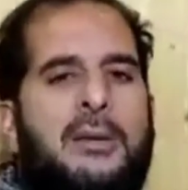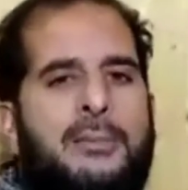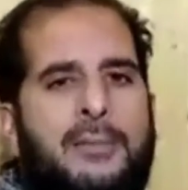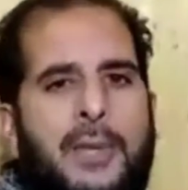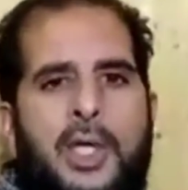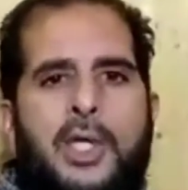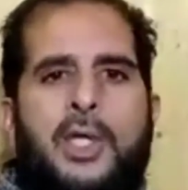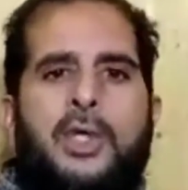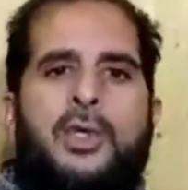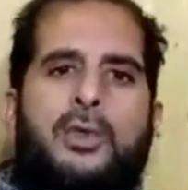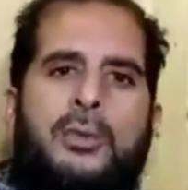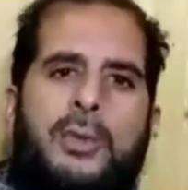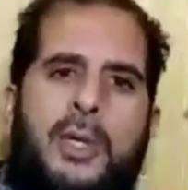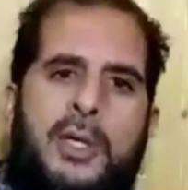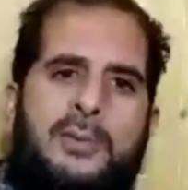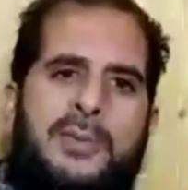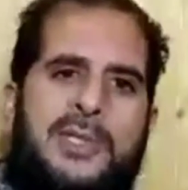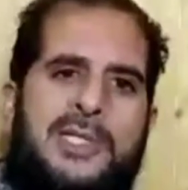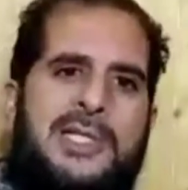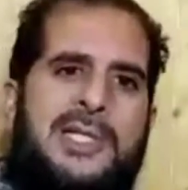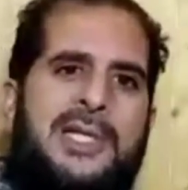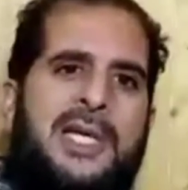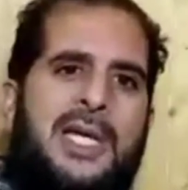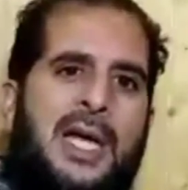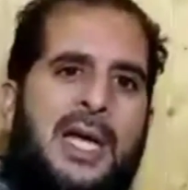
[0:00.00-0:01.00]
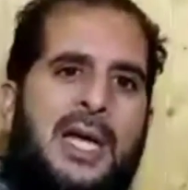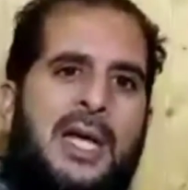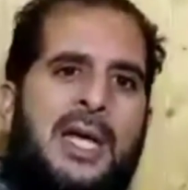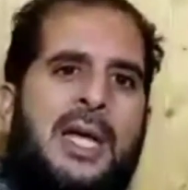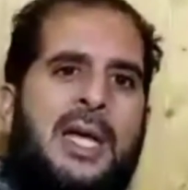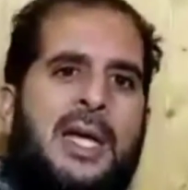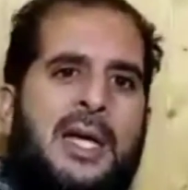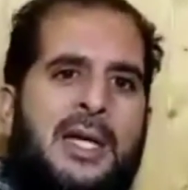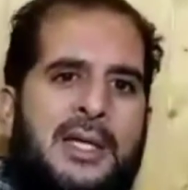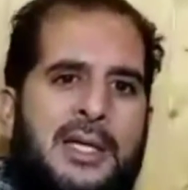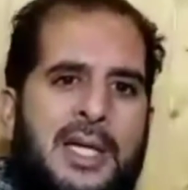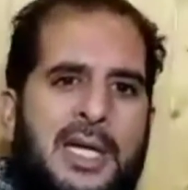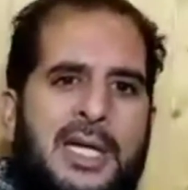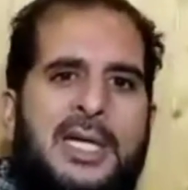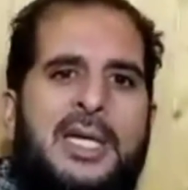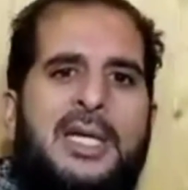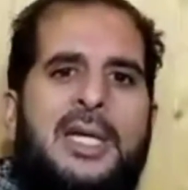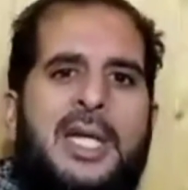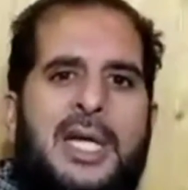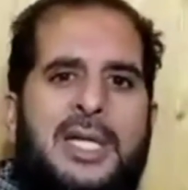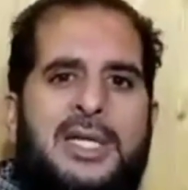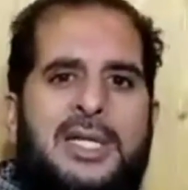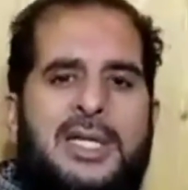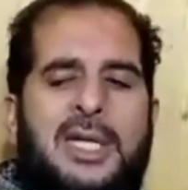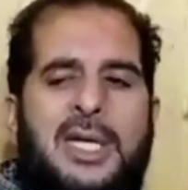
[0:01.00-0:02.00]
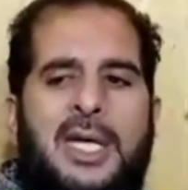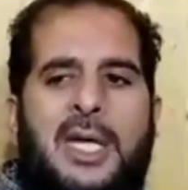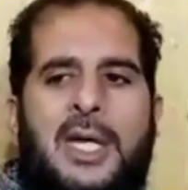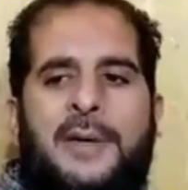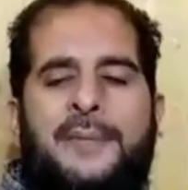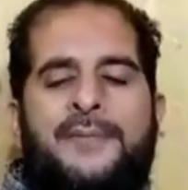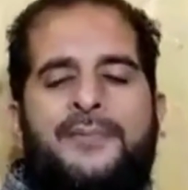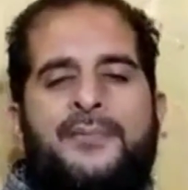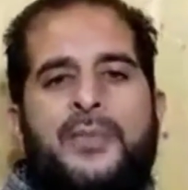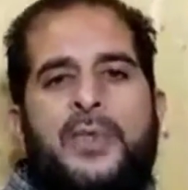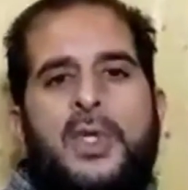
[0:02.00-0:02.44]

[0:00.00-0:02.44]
महीनों भर बिजलियाँ नहीं रहती है